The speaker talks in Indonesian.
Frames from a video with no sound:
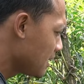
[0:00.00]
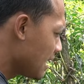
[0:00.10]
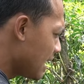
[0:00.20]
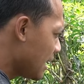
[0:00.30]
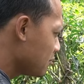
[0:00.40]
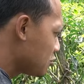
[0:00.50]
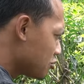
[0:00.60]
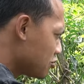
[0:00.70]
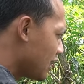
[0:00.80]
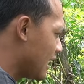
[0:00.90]
menanam
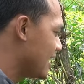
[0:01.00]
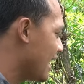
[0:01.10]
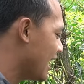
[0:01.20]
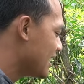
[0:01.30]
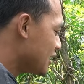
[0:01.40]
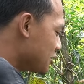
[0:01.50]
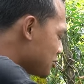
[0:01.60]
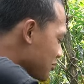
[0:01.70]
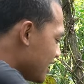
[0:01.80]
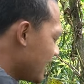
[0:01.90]
susulan nah
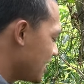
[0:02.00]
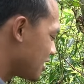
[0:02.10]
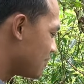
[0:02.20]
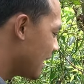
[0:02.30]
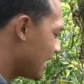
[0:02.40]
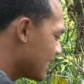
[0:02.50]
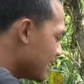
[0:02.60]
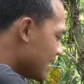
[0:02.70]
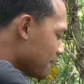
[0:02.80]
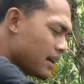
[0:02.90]
susulannya di sebelah
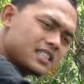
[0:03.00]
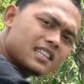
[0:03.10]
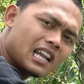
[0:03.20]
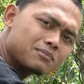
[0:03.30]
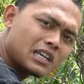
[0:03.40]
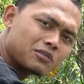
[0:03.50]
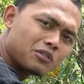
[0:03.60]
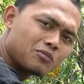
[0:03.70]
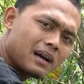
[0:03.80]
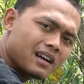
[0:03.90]
masih dalam satu
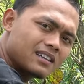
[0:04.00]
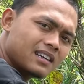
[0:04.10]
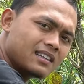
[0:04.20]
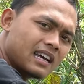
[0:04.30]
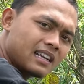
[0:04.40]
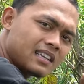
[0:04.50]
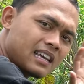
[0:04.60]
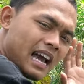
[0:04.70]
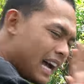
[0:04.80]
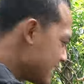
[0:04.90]
lubang dan
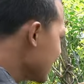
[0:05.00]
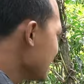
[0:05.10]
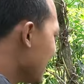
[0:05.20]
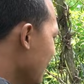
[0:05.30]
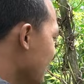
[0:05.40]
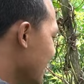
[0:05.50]
hasilnya